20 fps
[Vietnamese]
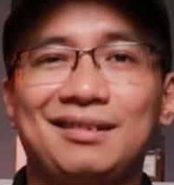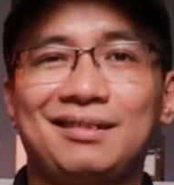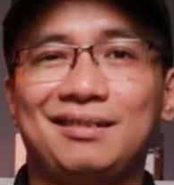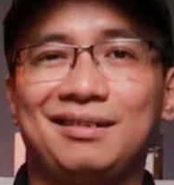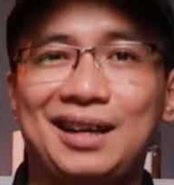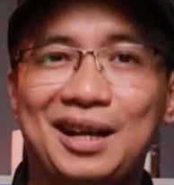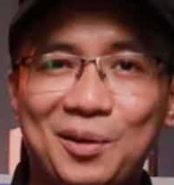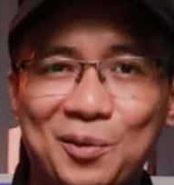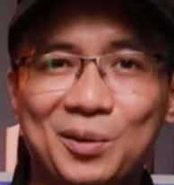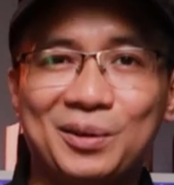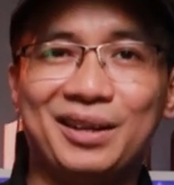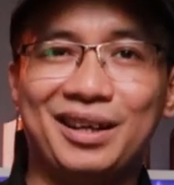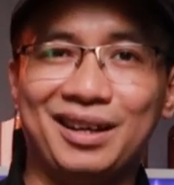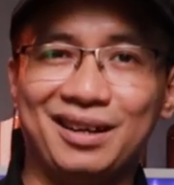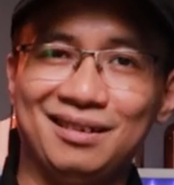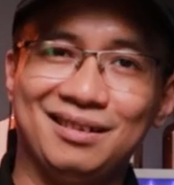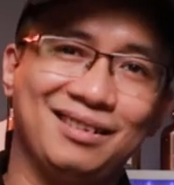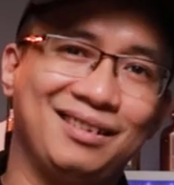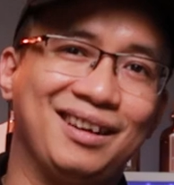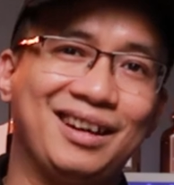đã có
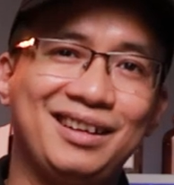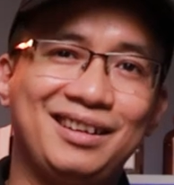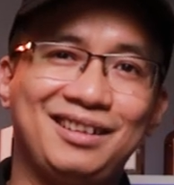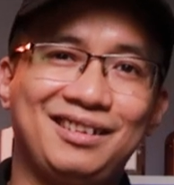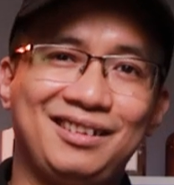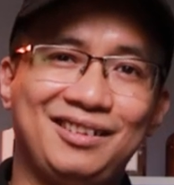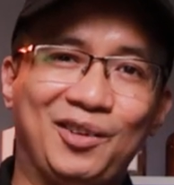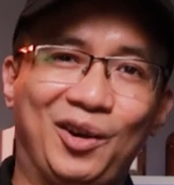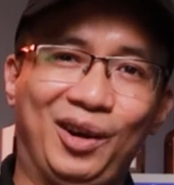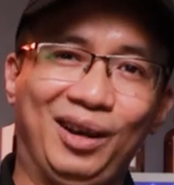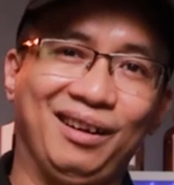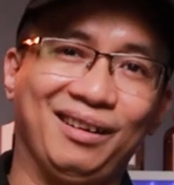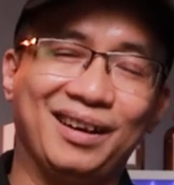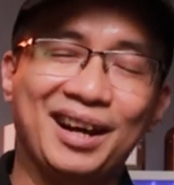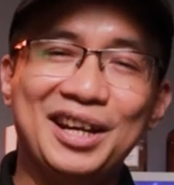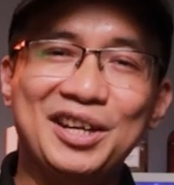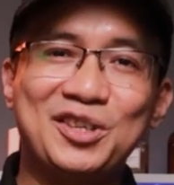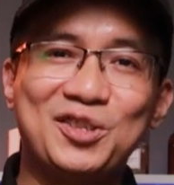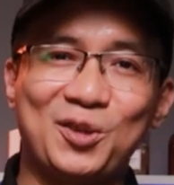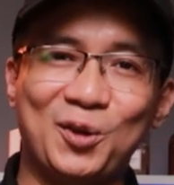thể là gây gọi là
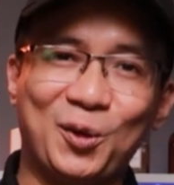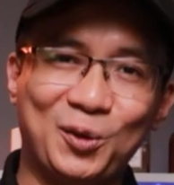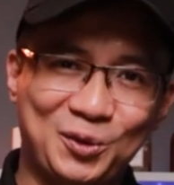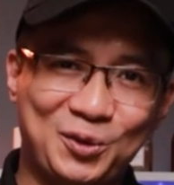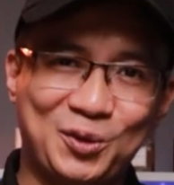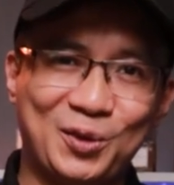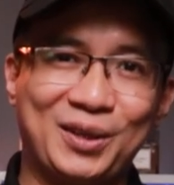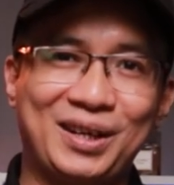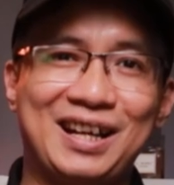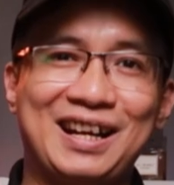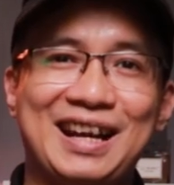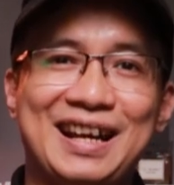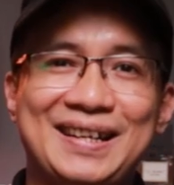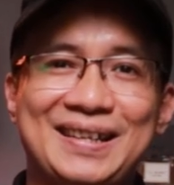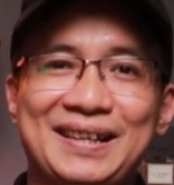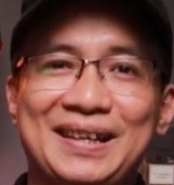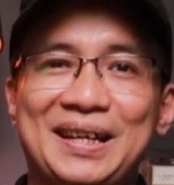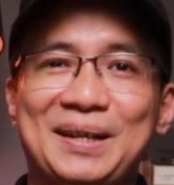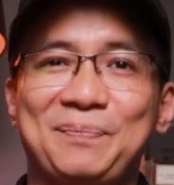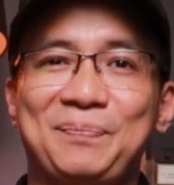gây sốt cho các
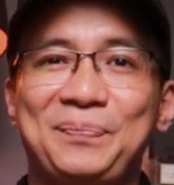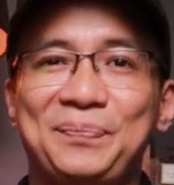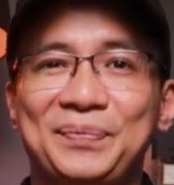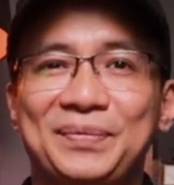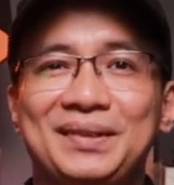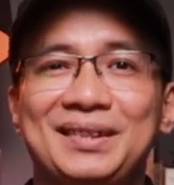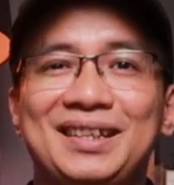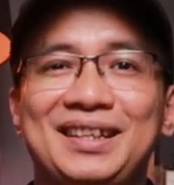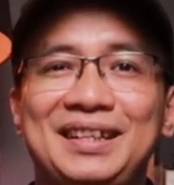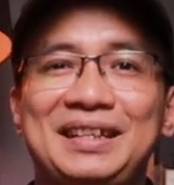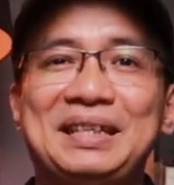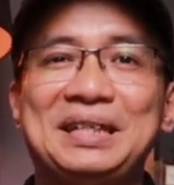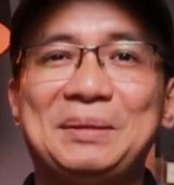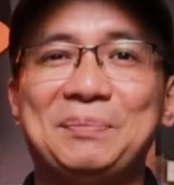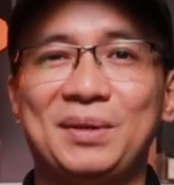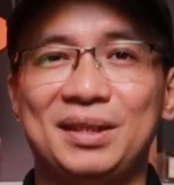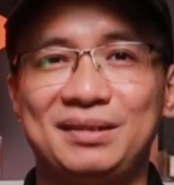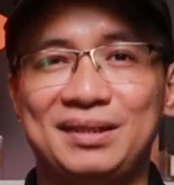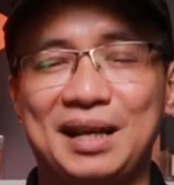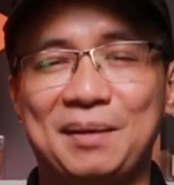anh em khi
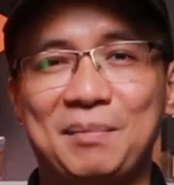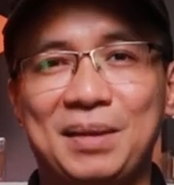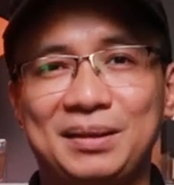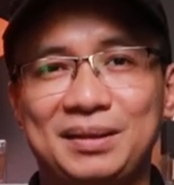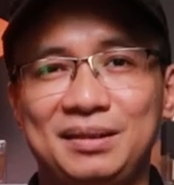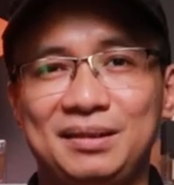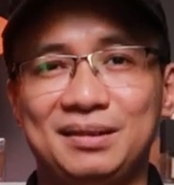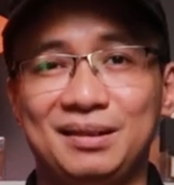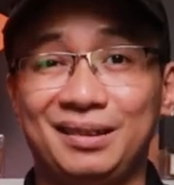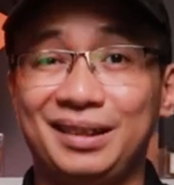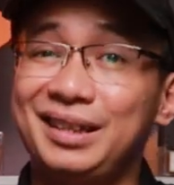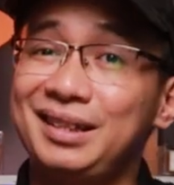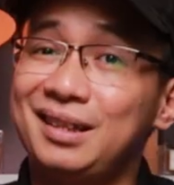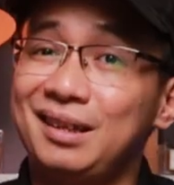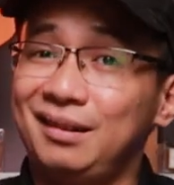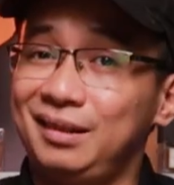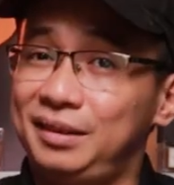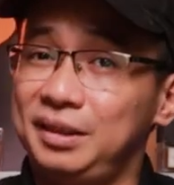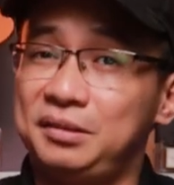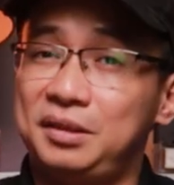mà ra mắt trên thị trường, ít
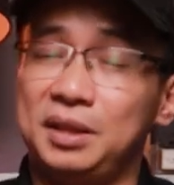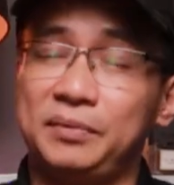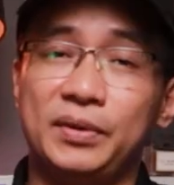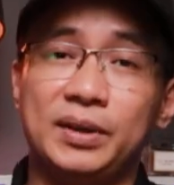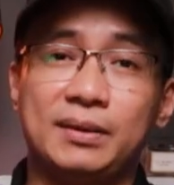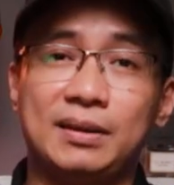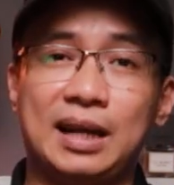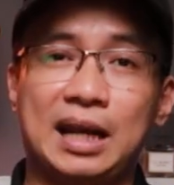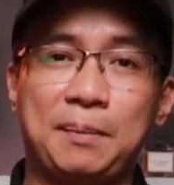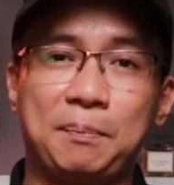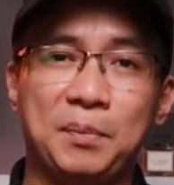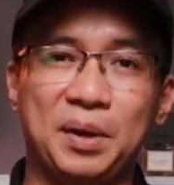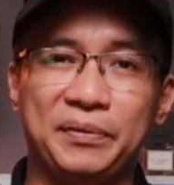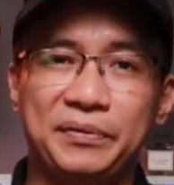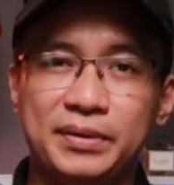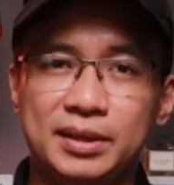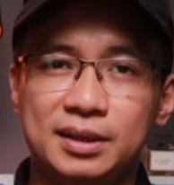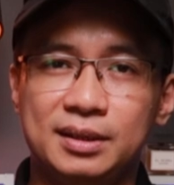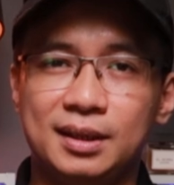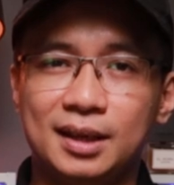nhất là thị trường Việt Nam, bởi
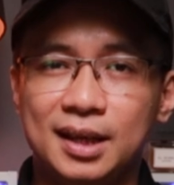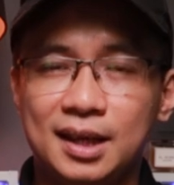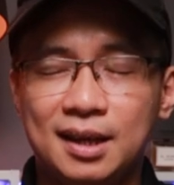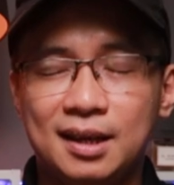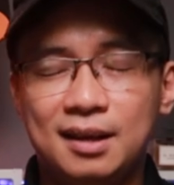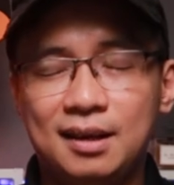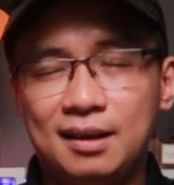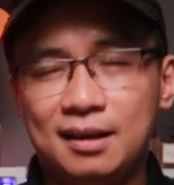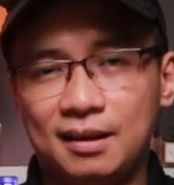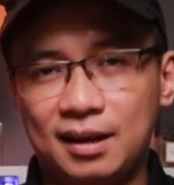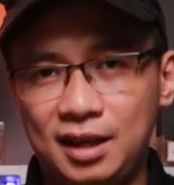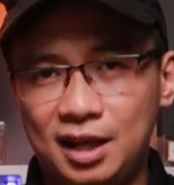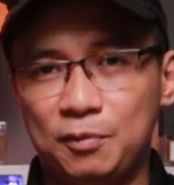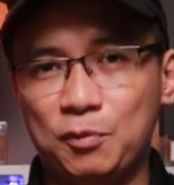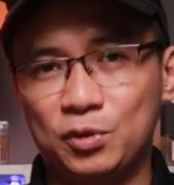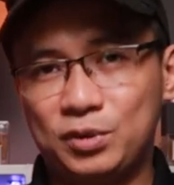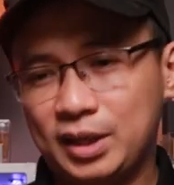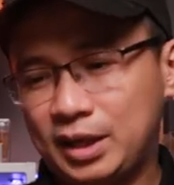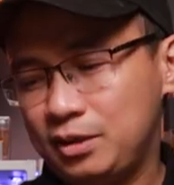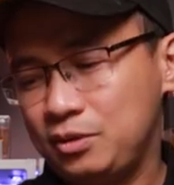vì đây là
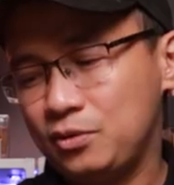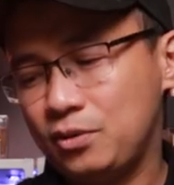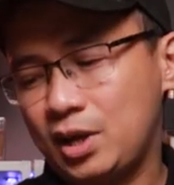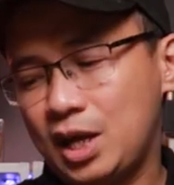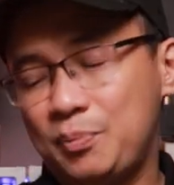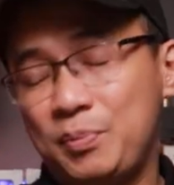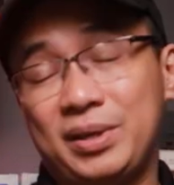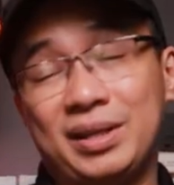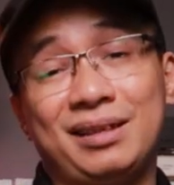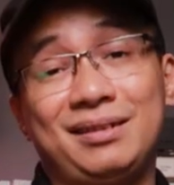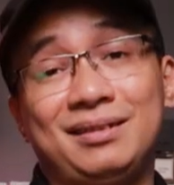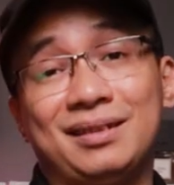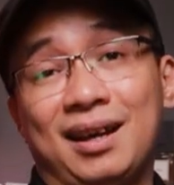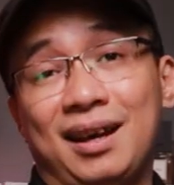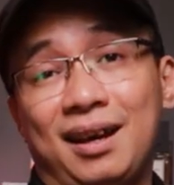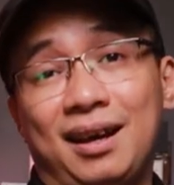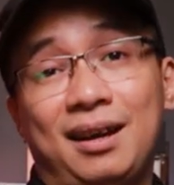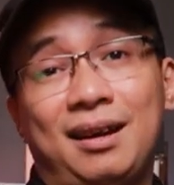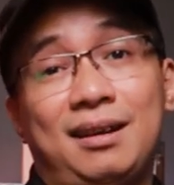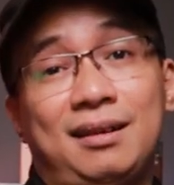một chai nước hoa mình đánh
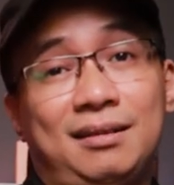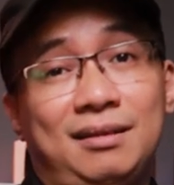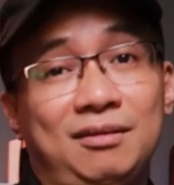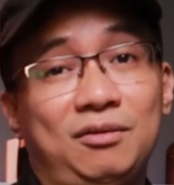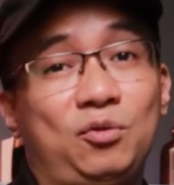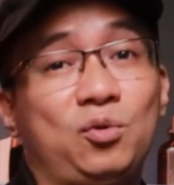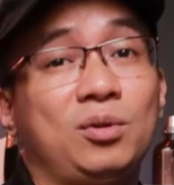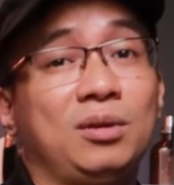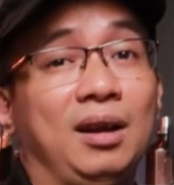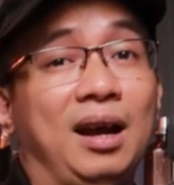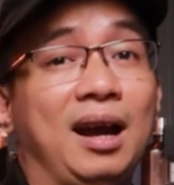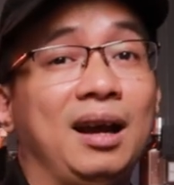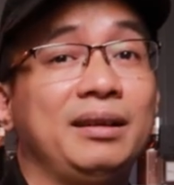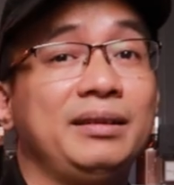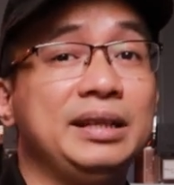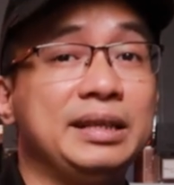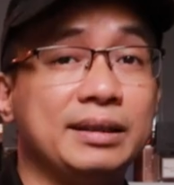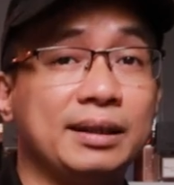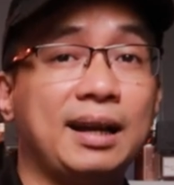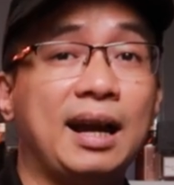giá thuốc lá
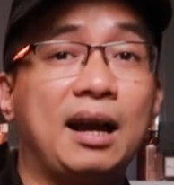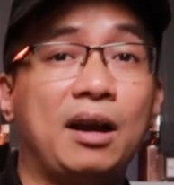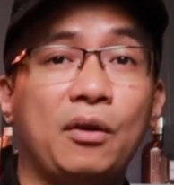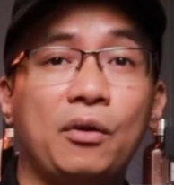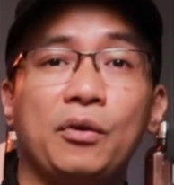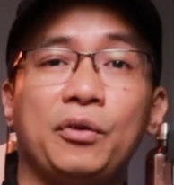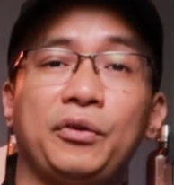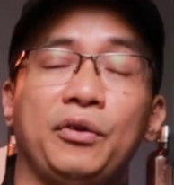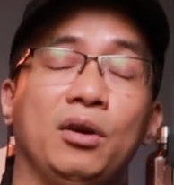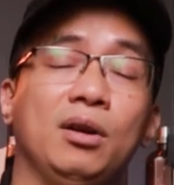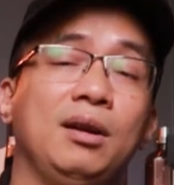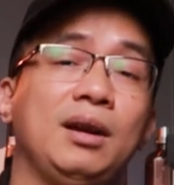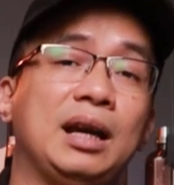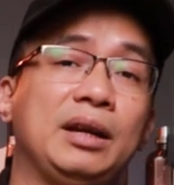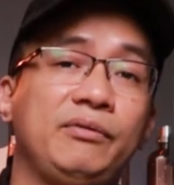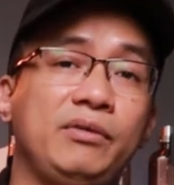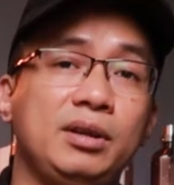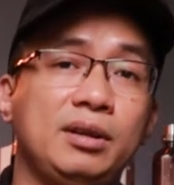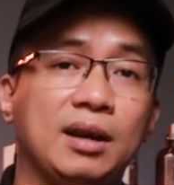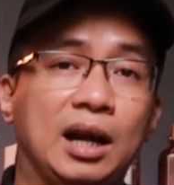đỉnh cao, đó là
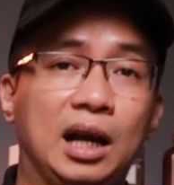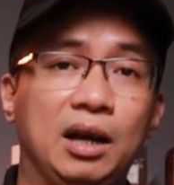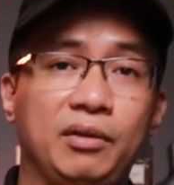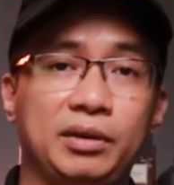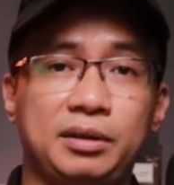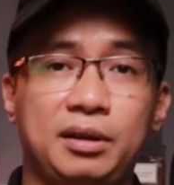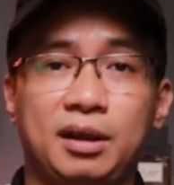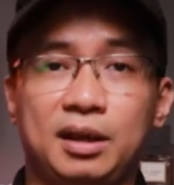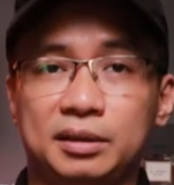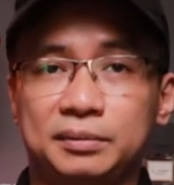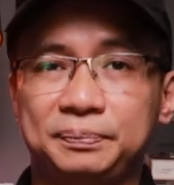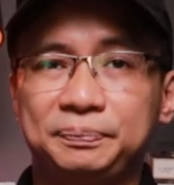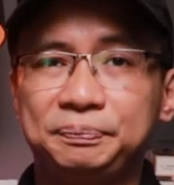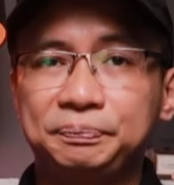Lanvin Avant Garde.